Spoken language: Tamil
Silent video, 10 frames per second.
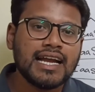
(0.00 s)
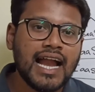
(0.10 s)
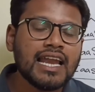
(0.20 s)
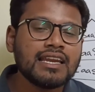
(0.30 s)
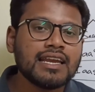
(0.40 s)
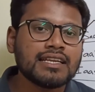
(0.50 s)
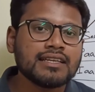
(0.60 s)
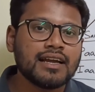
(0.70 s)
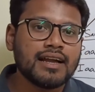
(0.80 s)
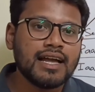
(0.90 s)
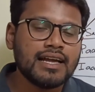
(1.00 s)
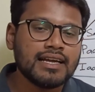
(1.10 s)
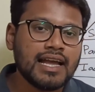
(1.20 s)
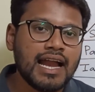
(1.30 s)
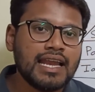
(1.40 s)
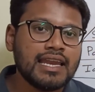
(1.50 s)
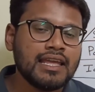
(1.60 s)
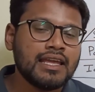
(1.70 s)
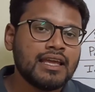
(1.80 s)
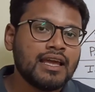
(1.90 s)
கேலரி எடுத்துக்கோங்க
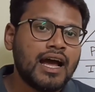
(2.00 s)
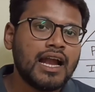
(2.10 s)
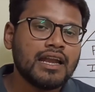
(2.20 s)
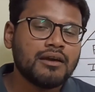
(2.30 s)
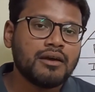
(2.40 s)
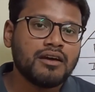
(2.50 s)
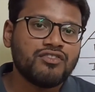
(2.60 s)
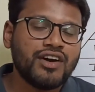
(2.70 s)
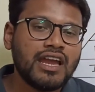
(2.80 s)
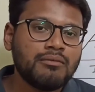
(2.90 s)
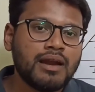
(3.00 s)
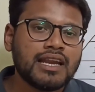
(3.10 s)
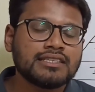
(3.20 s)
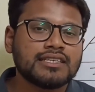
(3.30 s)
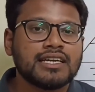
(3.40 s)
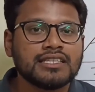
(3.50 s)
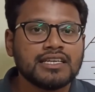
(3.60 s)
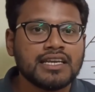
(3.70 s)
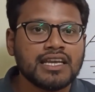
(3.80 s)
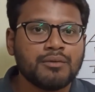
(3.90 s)
கேலரி அண்ட் ஃபைல் மேனேஜர்
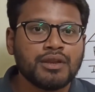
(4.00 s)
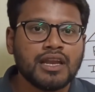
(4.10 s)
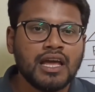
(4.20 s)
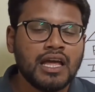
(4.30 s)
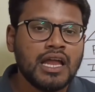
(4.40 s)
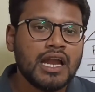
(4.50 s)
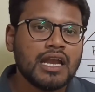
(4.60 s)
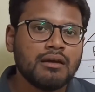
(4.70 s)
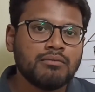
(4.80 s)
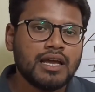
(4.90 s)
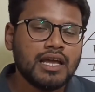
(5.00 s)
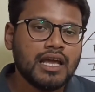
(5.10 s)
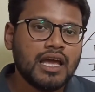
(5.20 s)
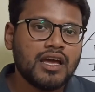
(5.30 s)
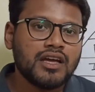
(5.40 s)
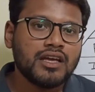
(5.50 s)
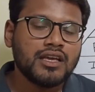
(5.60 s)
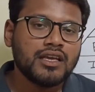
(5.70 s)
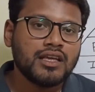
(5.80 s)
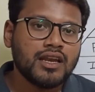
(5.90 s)
எடுத்துக்கிட்டிங்க அப்படின்னா நம்ம
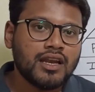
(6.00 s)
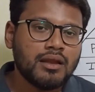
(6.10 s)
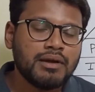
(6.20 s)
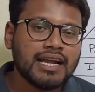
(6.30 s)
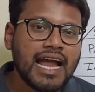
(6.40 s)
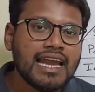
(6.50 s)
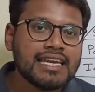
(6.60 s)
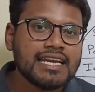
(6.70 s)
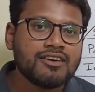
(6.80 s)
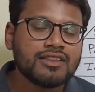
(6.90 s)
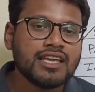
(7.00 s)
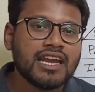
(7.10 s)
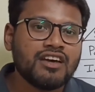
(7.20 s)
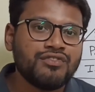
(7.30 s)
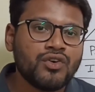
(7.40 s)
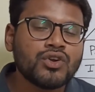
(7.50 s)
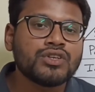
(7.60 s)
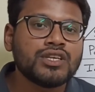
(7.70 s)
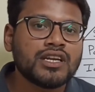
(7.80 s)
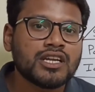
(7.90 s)
நம்ம கேலரியில் வந்து என்ன
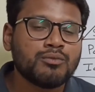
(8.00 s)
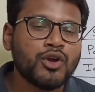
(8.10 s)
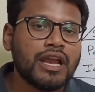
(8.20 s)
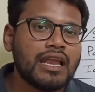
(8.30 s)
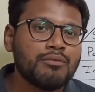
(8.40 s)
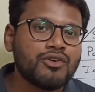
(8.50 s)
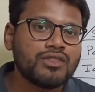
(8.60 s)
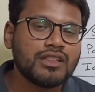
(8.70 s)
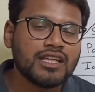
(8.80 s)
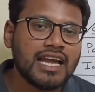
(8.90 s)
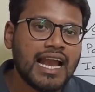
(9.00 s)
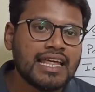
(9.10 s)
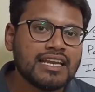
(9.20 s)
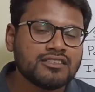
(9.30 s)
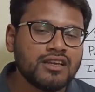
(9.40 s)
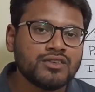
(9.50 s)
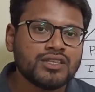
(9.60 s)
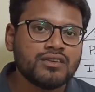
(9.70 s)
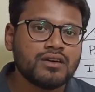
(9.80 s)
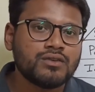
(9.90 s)
ஃபோட்டோஸ் எடுக்கிறோமோ எல்லாமே வந்து இந்த
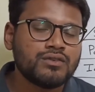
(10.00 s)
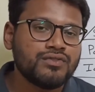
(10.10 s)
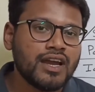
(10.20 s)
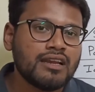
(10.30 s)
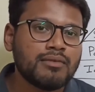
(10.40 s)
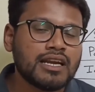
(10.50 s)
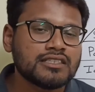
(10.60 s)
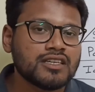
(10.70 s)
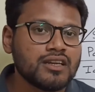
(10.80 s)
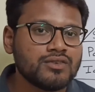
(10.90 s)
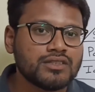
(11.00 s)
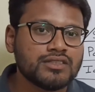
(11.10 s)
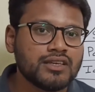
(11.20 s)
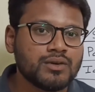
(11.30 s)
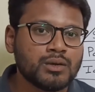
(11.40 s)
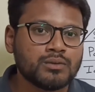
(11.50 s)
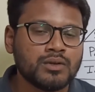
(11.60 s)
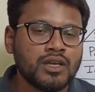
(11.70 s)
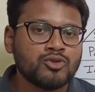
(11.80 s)
கேலரிஸ்லேயும் சேவ் ஆகும் ஃபைல் மேனேஜர்லேயும் வந்து சேவ் ஆகும்